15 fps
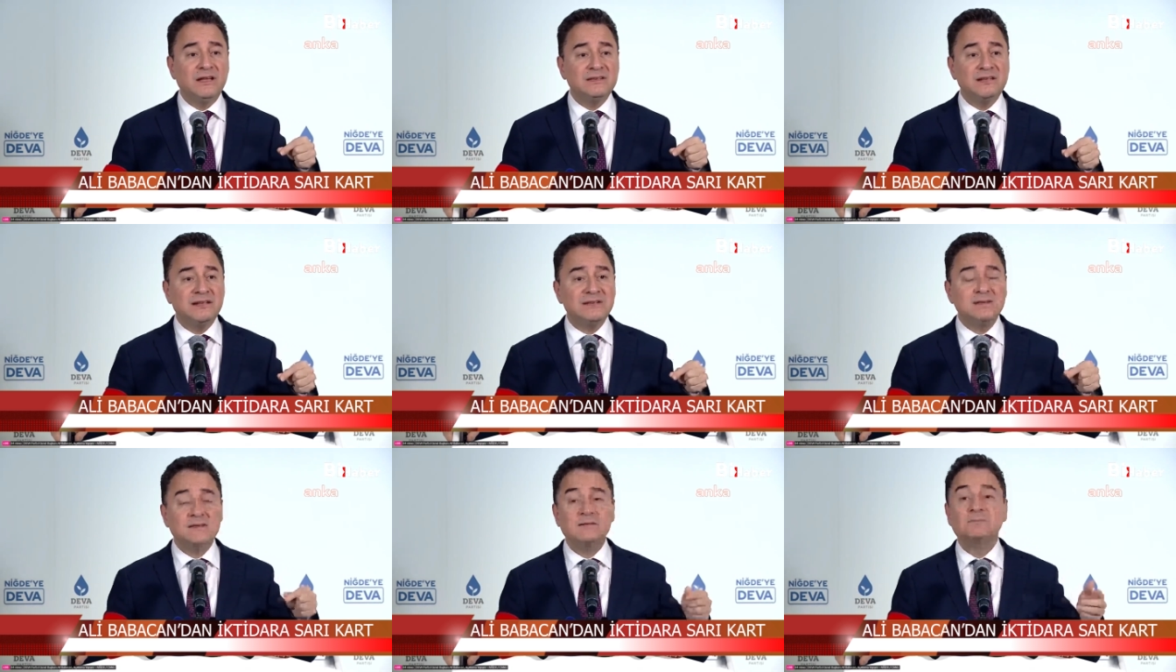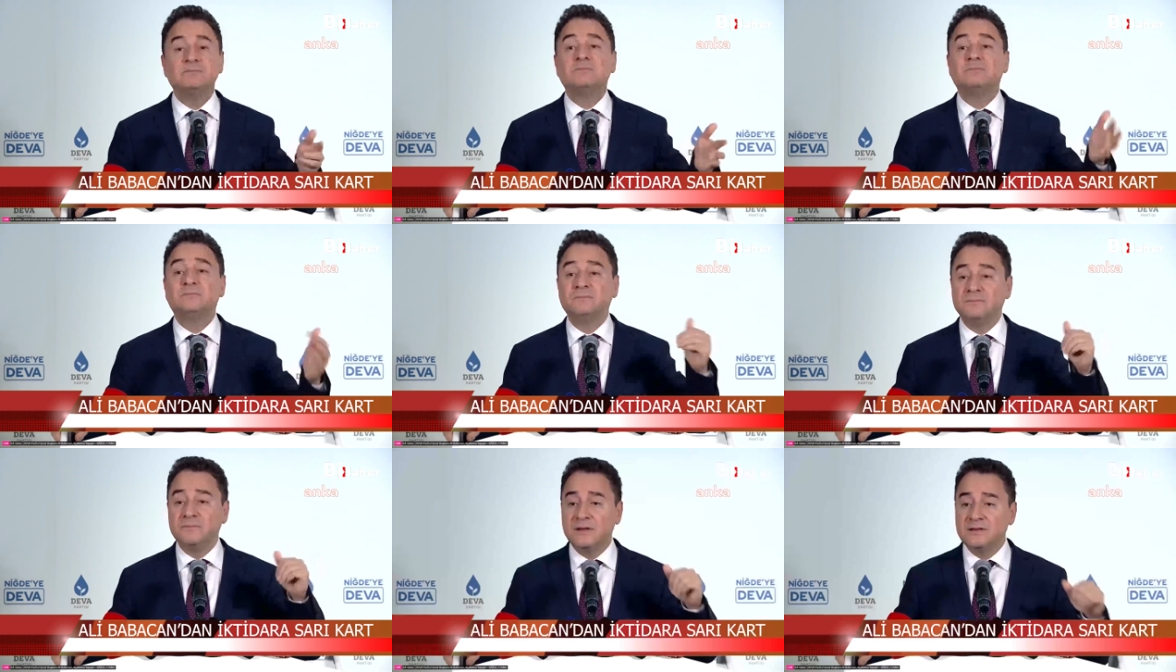üye değilseniz
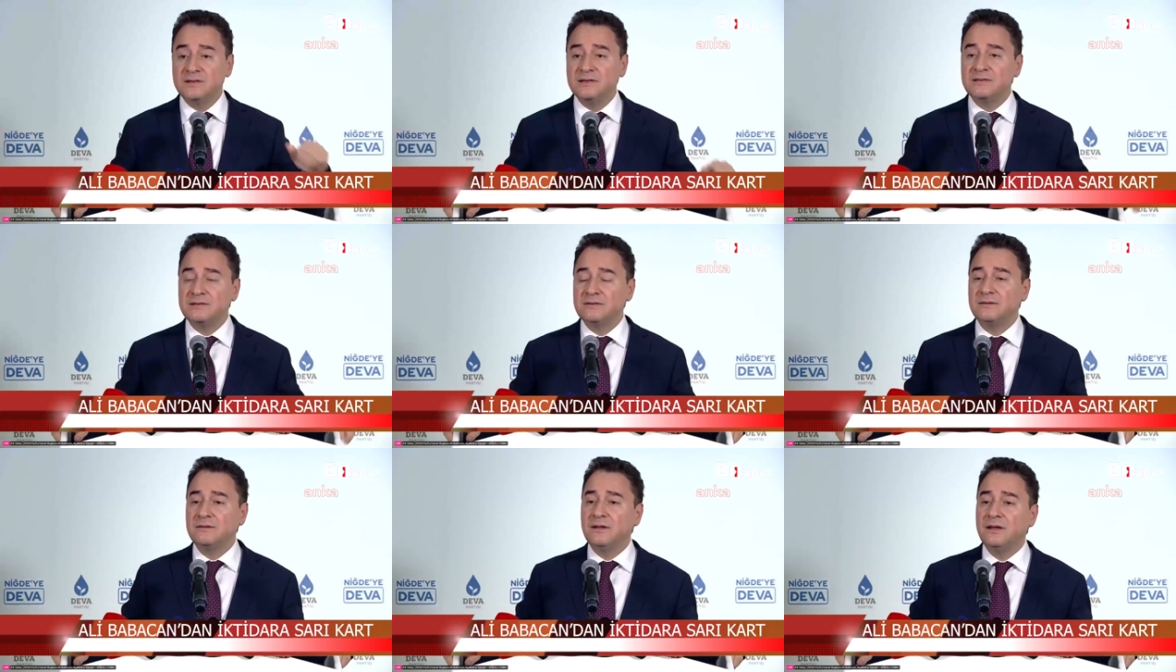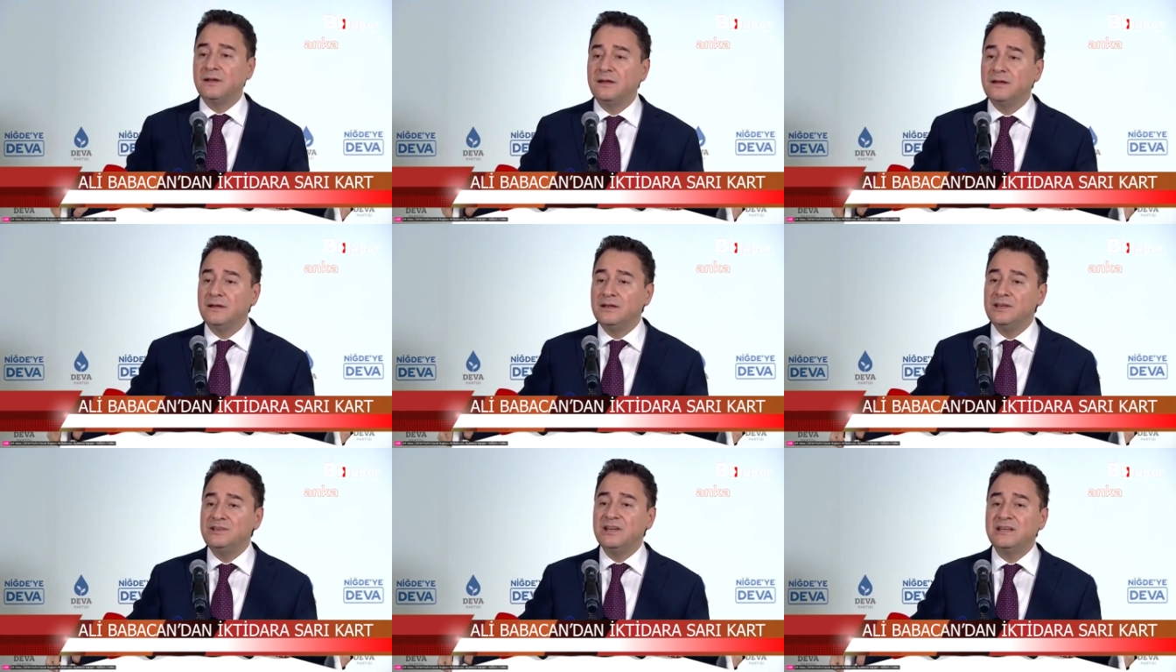siz
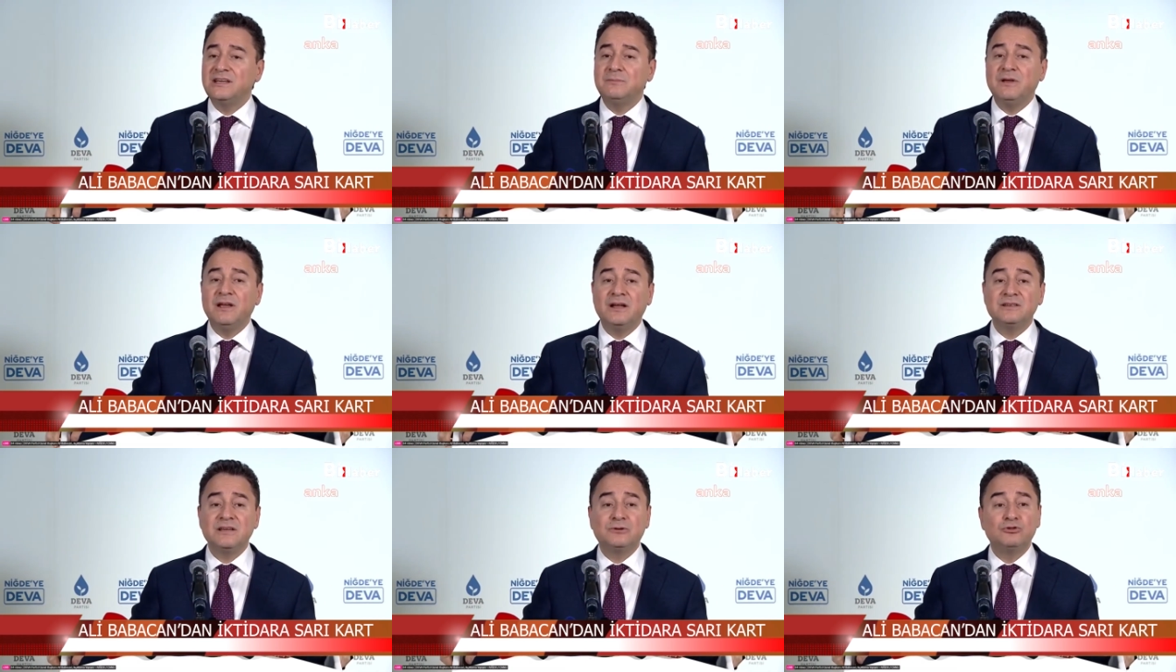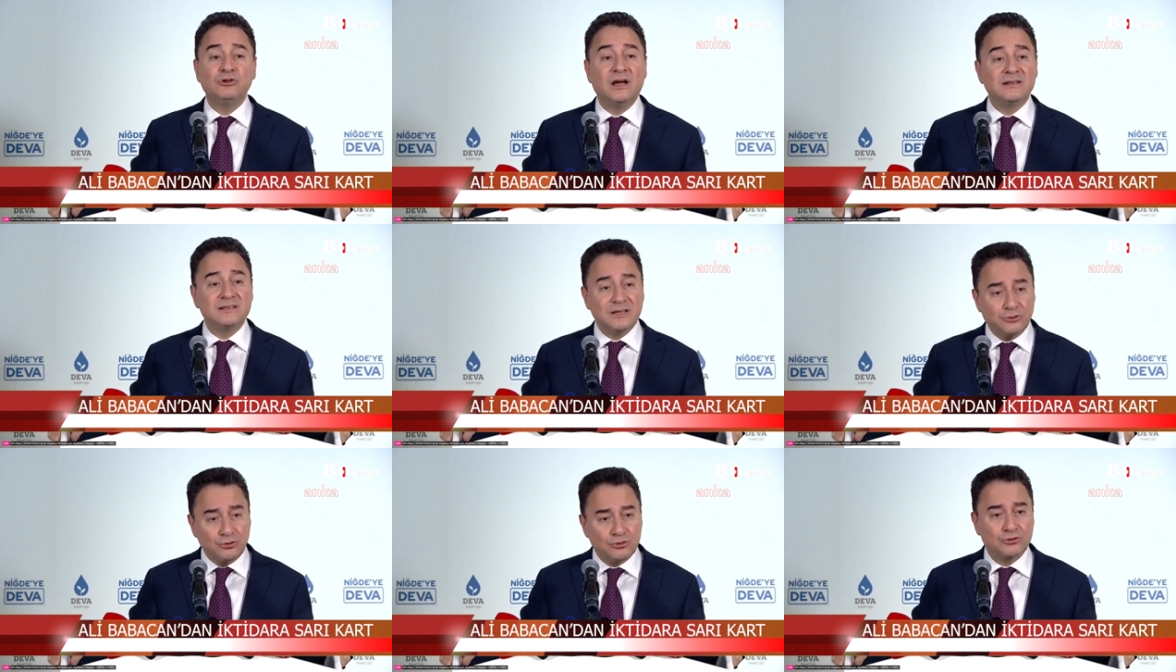işe girmeyi ancak
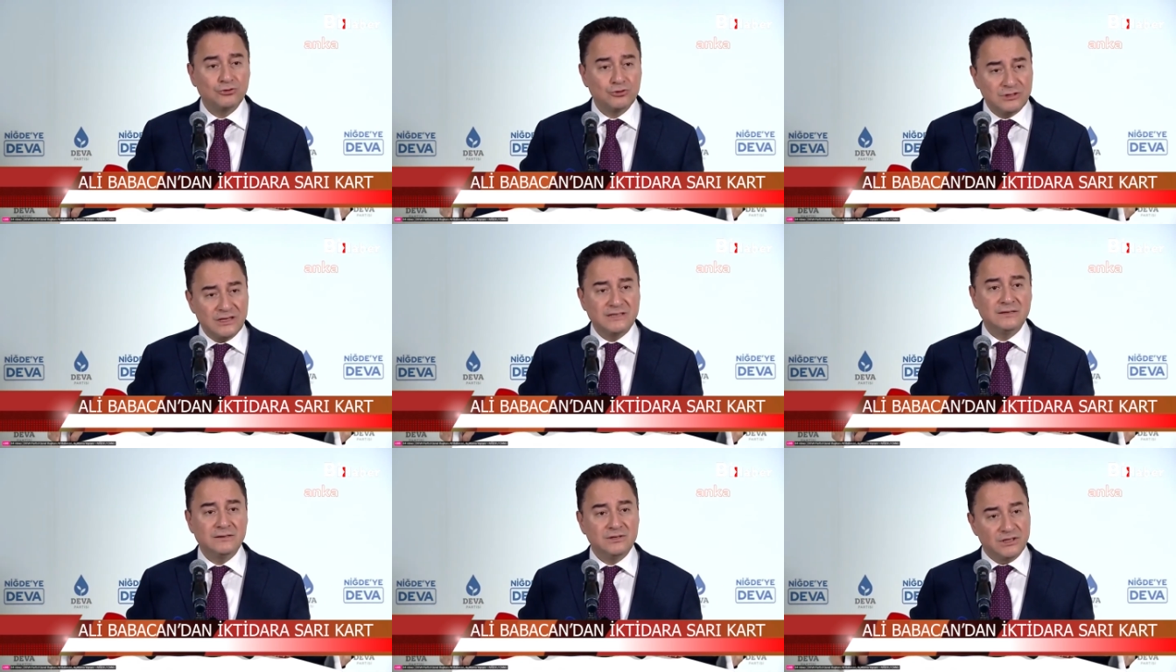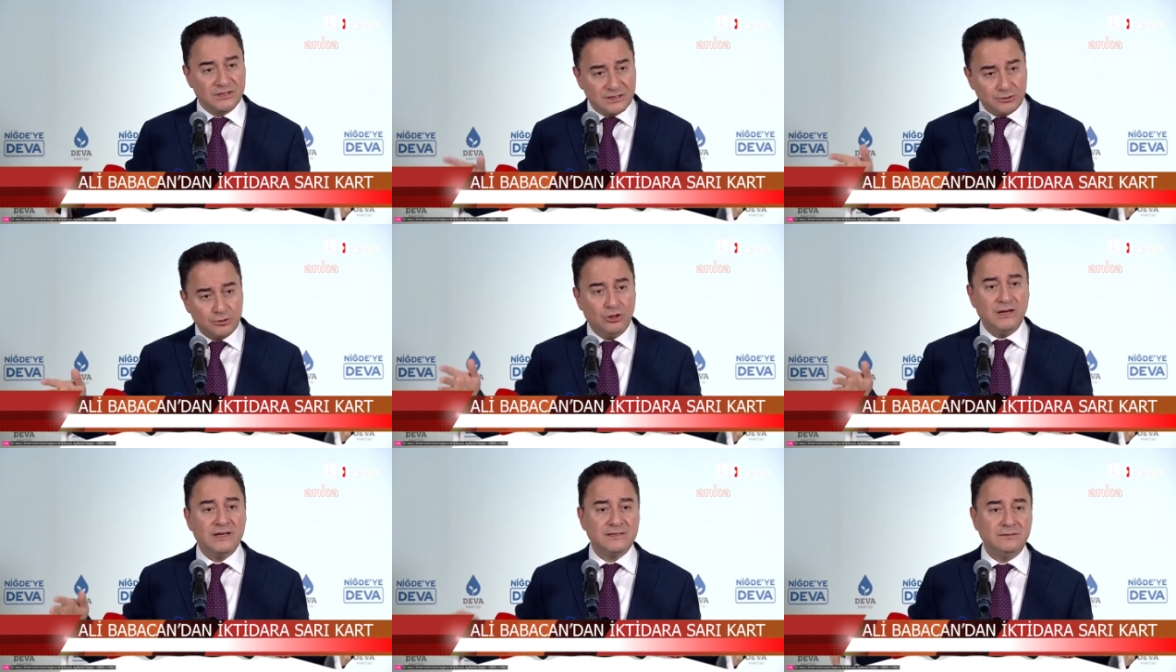rüyanıza görürsünüz desin. Çıksın
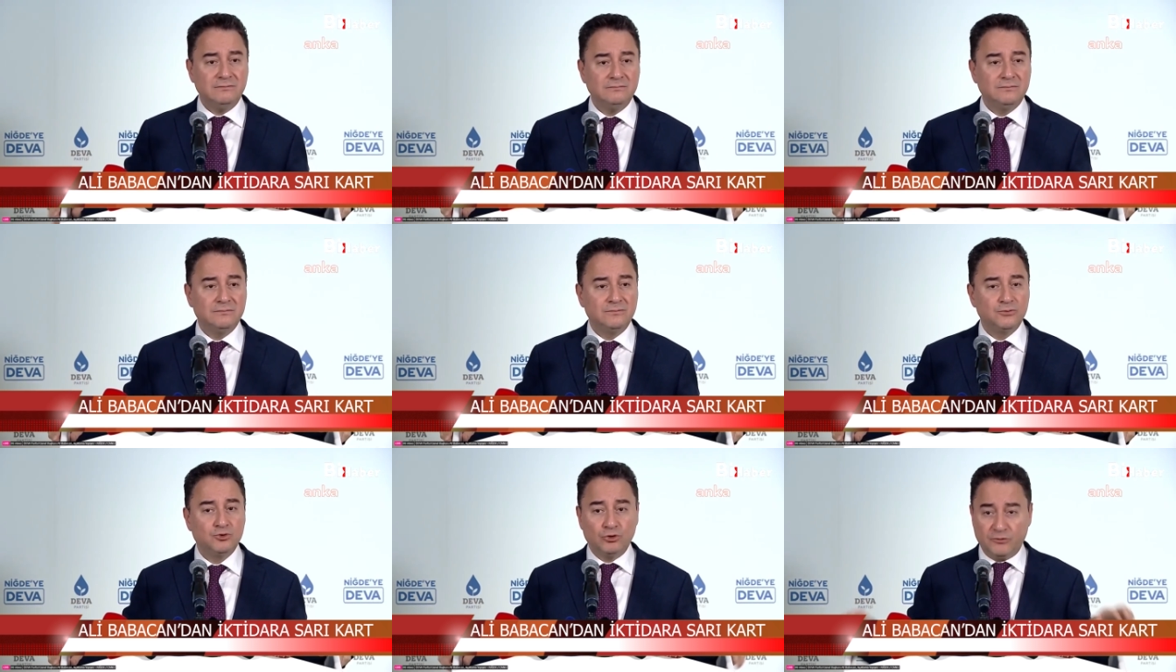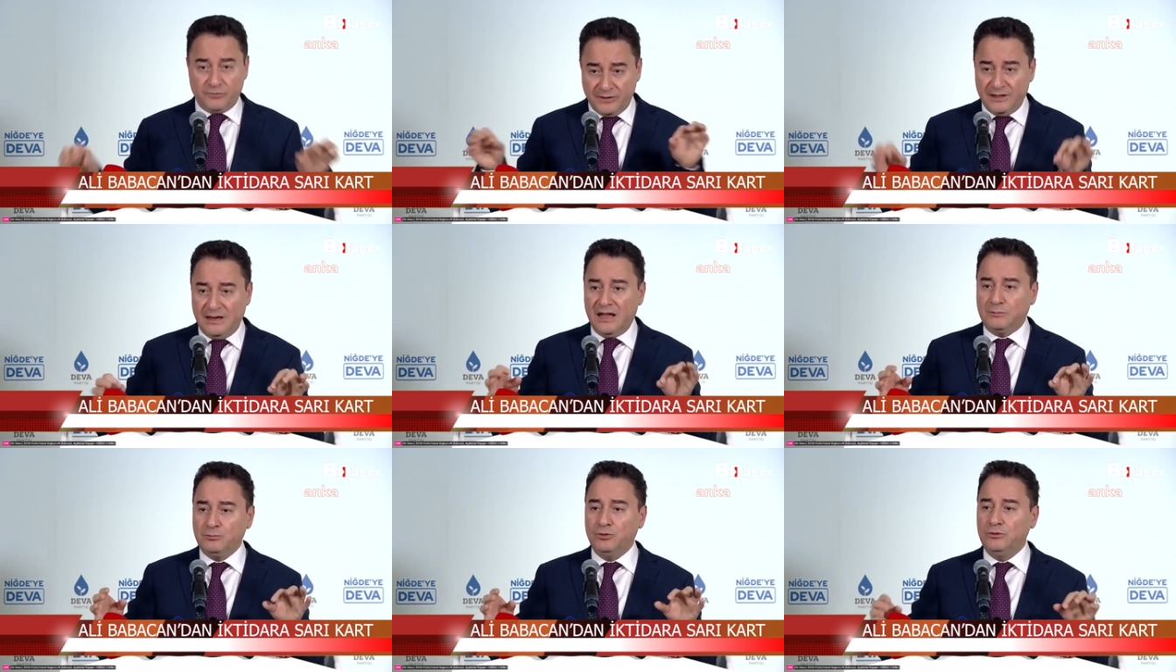söylesin. Çünkü
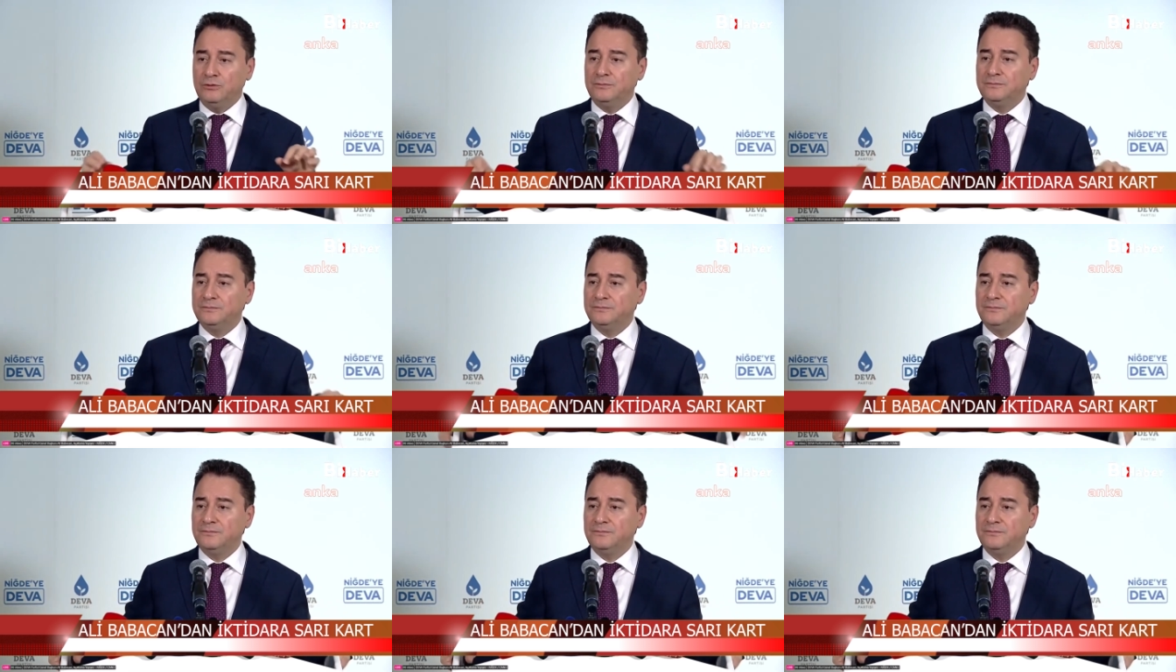fiilat bu.